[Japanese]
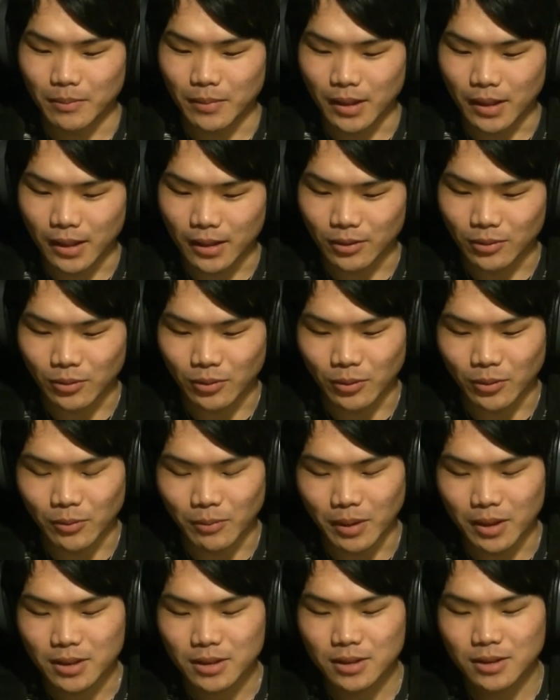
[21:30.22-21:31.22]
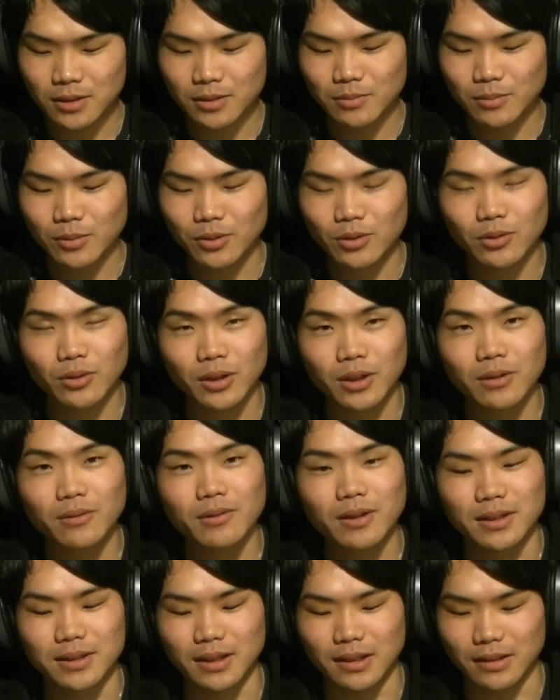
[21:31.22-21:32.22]
えーと、松本ひ
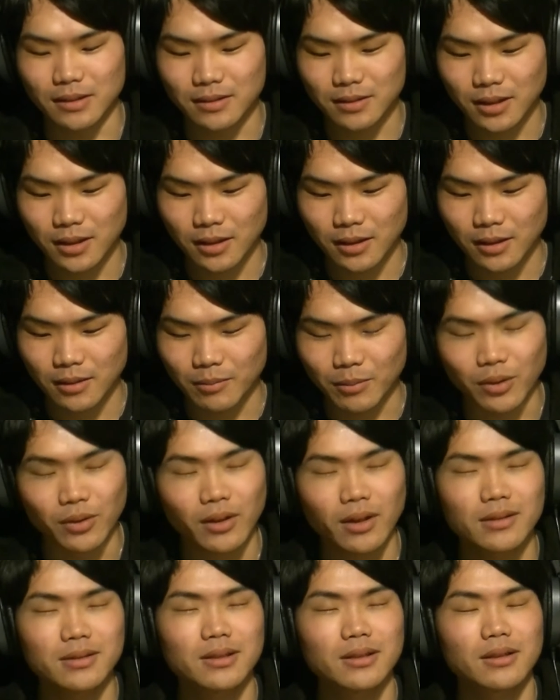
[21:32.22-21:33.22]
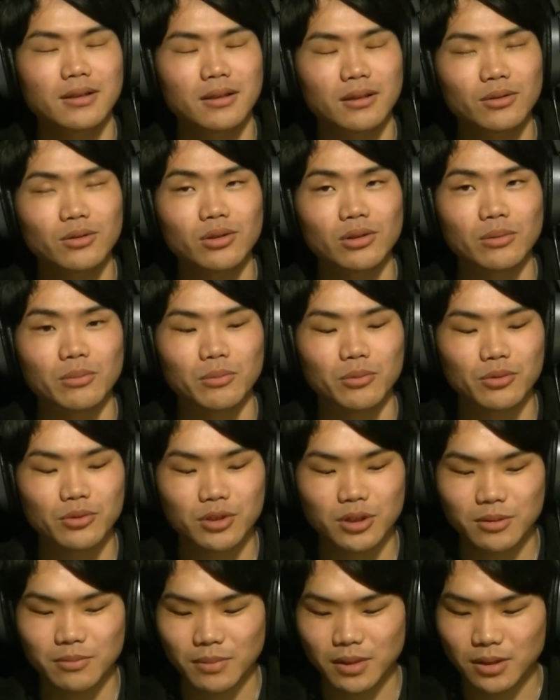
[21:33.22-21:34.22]
香さんですね、まあ、なぜかと申
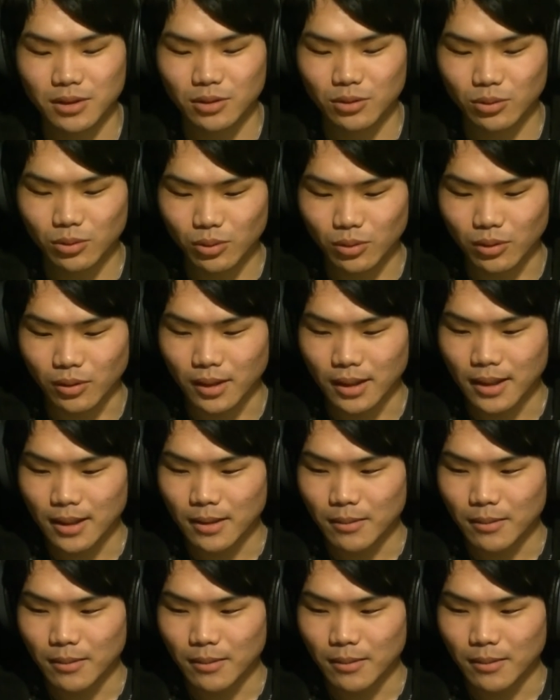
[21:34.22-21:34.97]
しますと、